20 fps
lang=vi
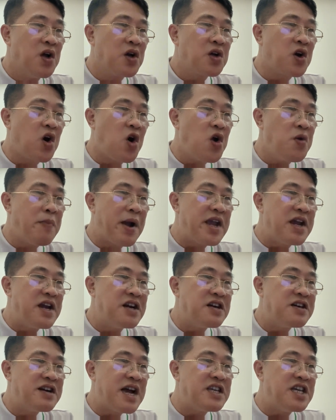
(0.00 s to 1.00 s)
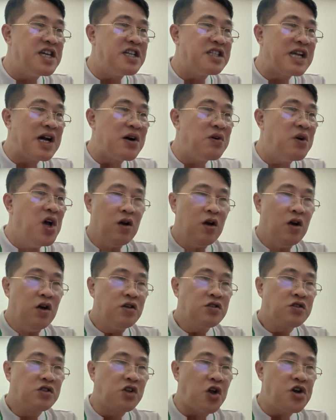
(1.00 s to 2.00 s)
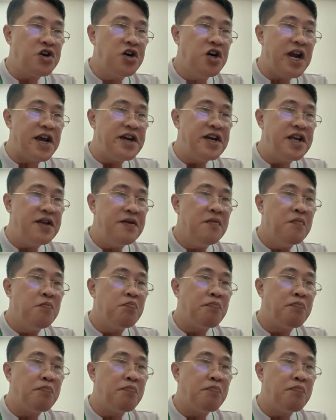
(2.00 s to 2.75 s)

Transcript: Coi mày ra gì sao, soi gương lại đi,